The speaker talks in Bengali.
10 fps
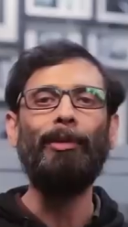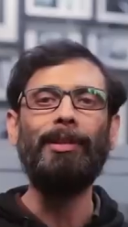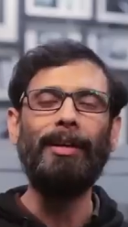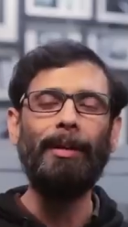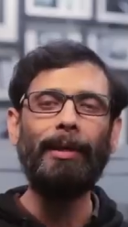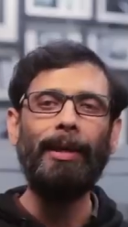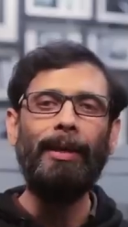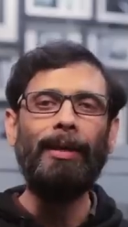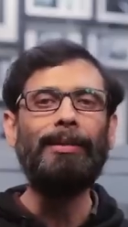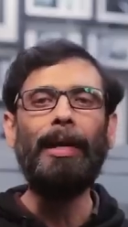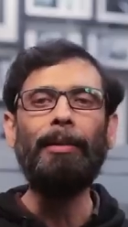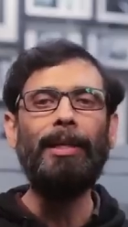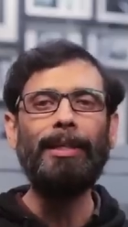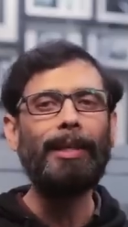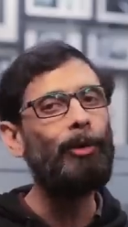আমায় বলতে হবে যে আমি
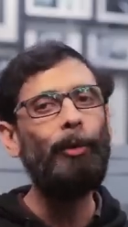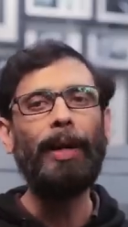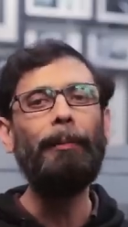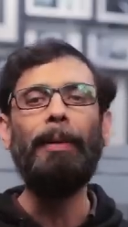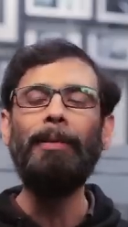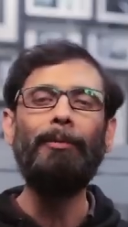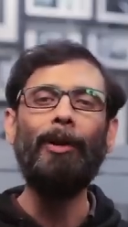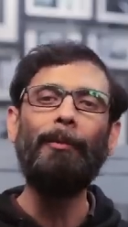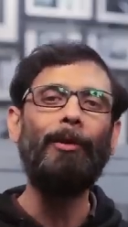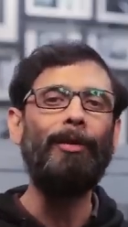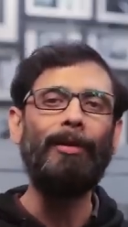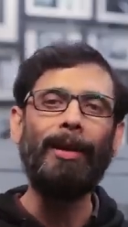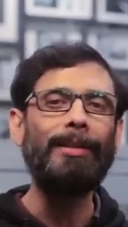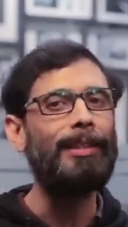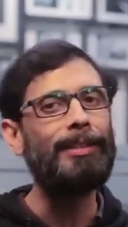নিজেকে খুব একটা প্রেমিক বলে প্রয়োগ
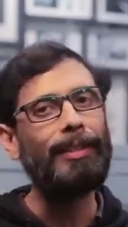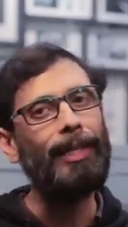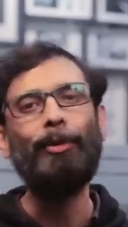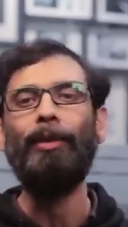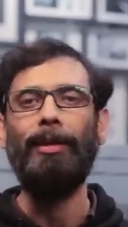করার চেষ্টাই